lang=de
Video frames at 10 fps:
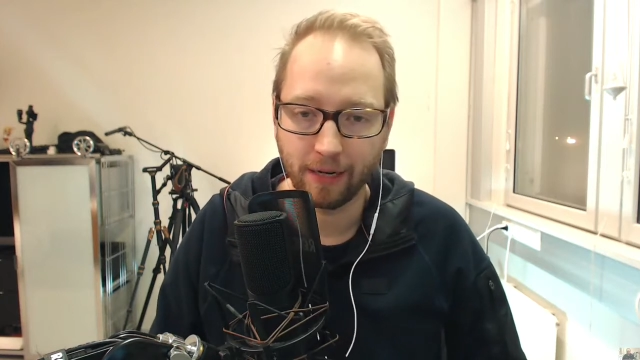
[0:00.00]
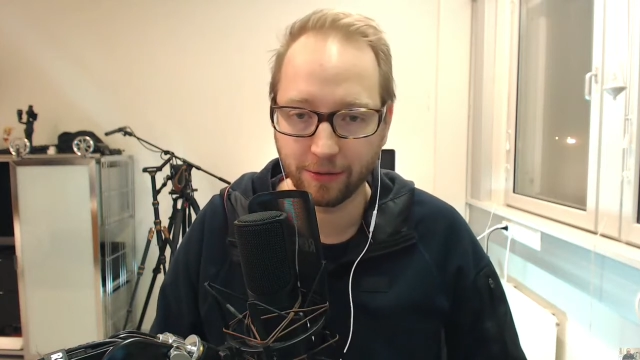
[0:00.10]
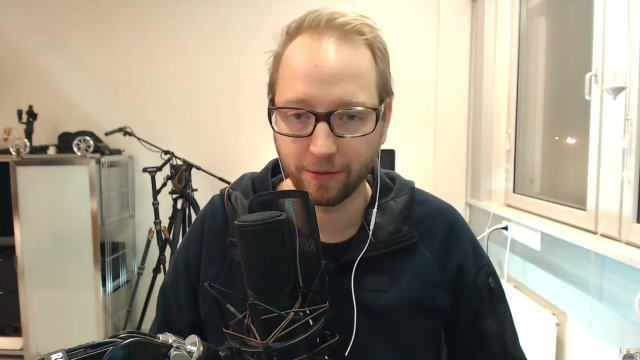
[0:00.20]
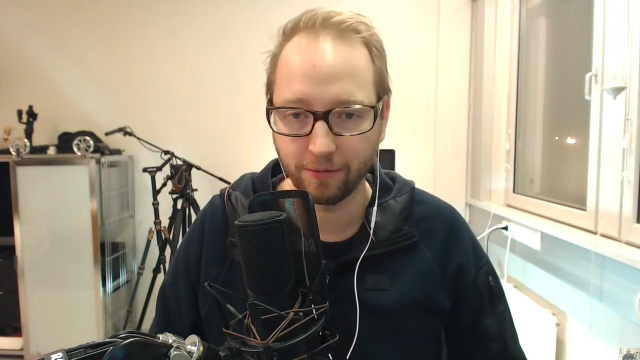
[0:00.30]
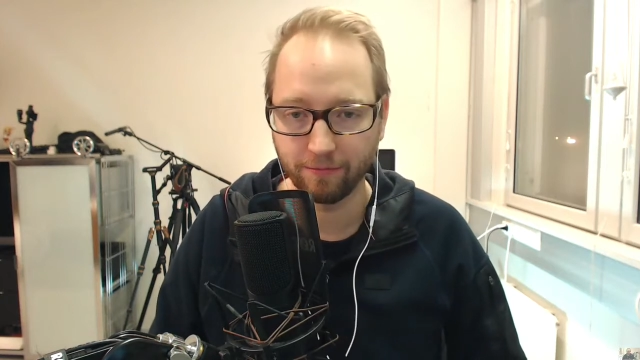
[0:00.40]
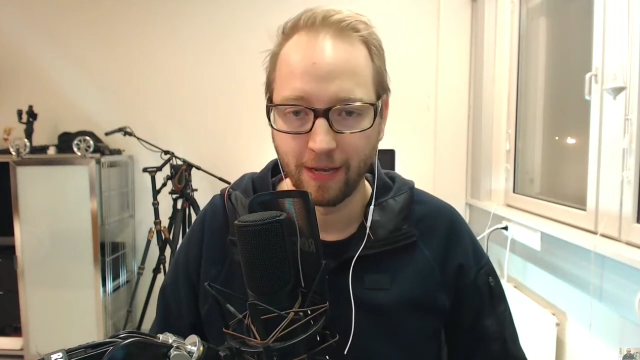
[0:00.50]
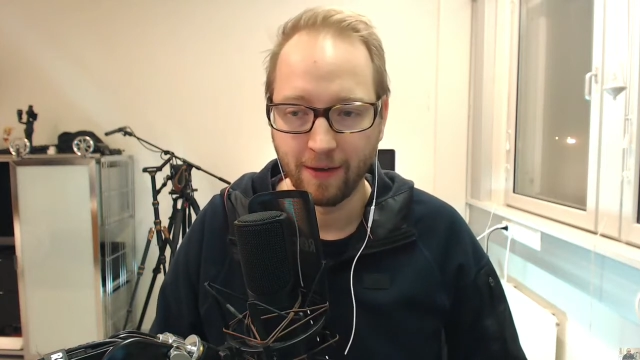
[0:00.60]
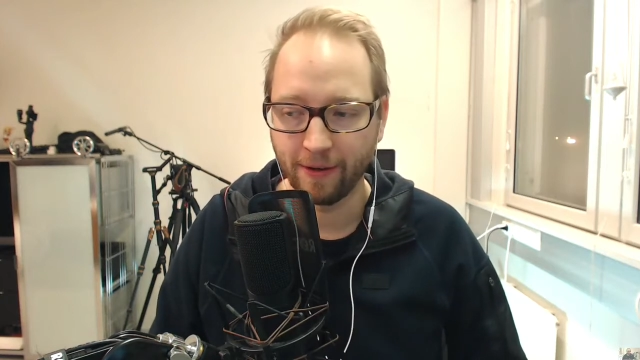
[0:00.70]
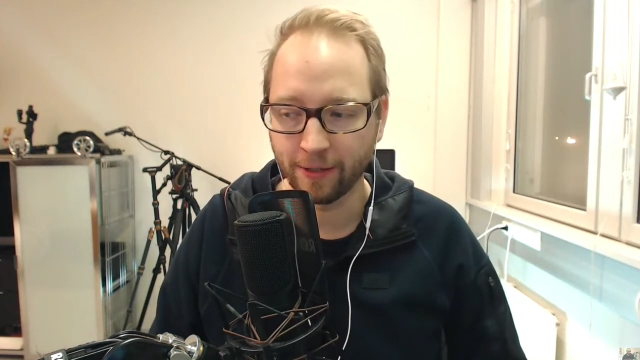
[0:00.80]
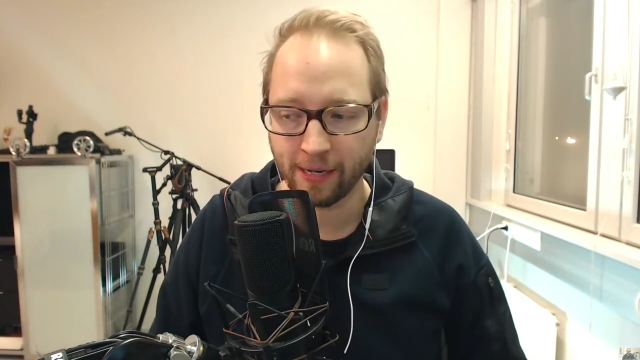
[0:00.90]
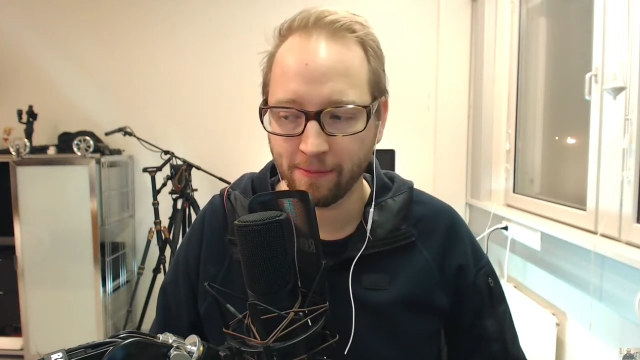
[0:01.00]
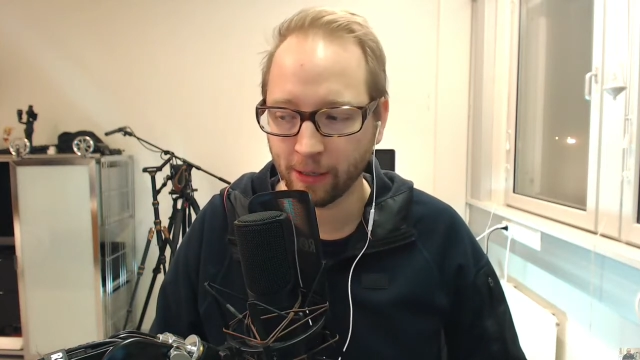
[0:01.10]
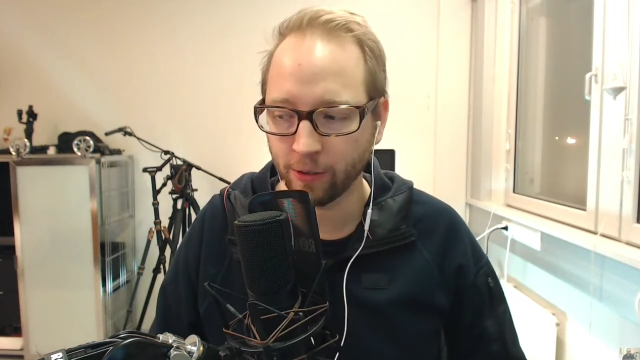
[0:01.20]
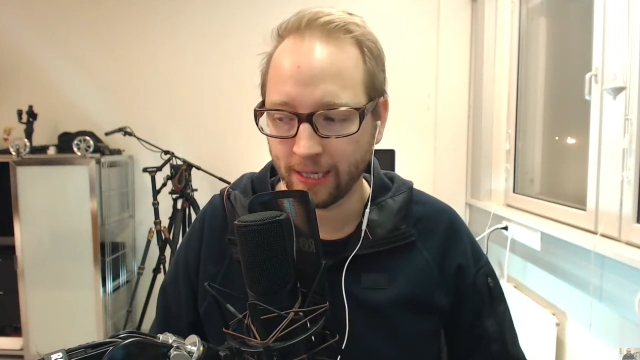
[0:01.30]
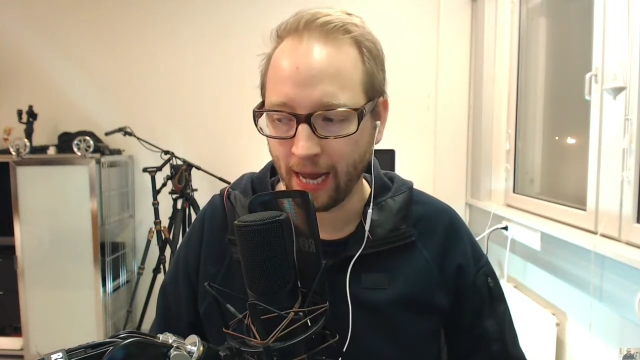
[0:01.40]
Also du, wenn du es halt
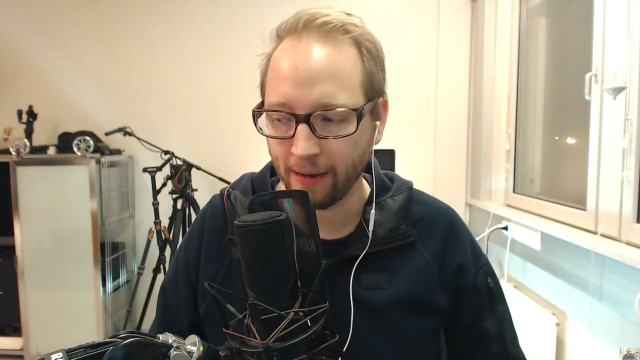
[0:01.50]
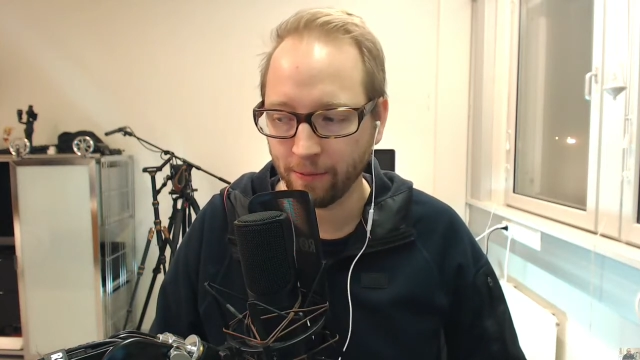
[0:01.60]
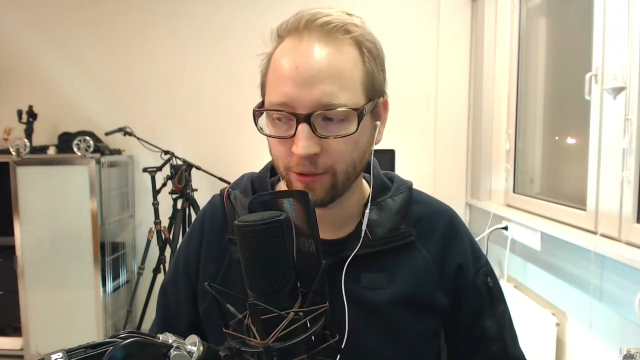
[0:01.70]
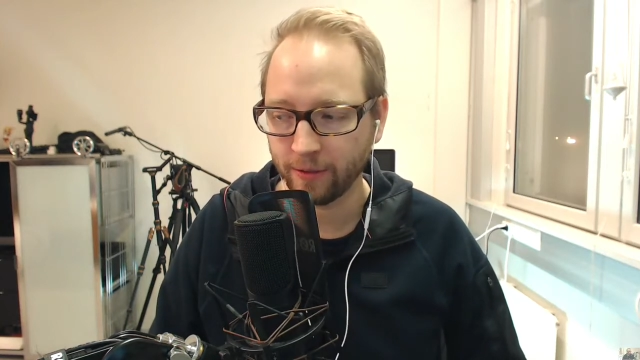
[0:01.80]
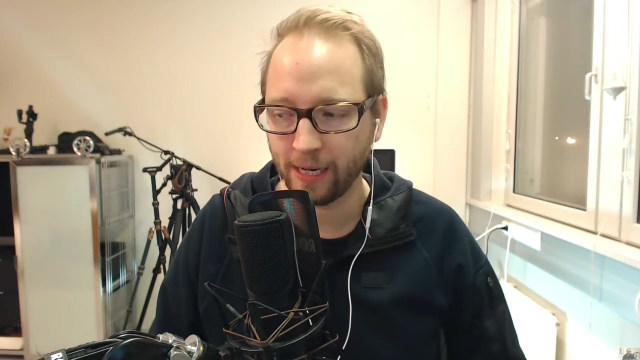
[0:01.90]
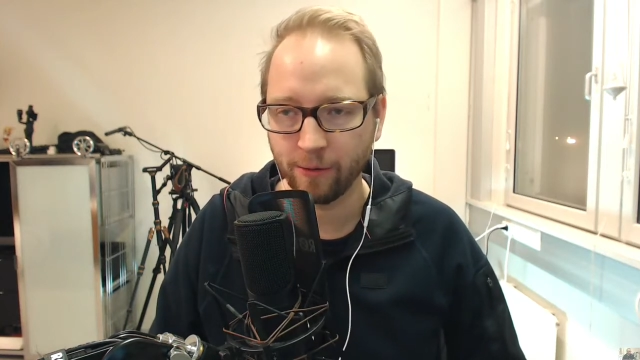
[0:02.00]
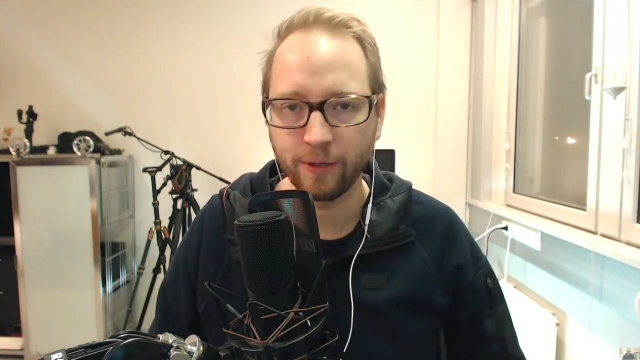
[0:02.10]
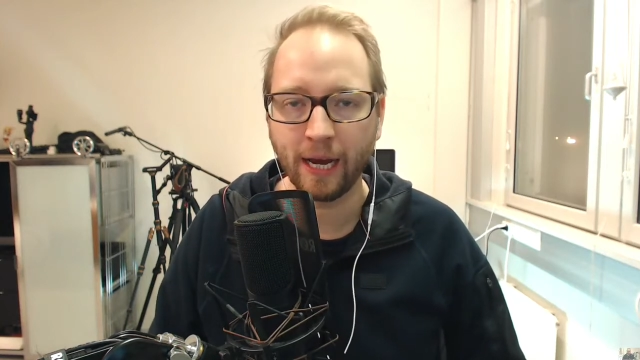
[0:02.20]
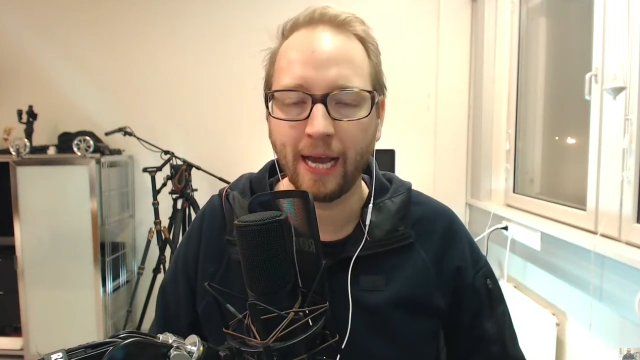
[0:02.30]
mal kurz laden musst und halt nur da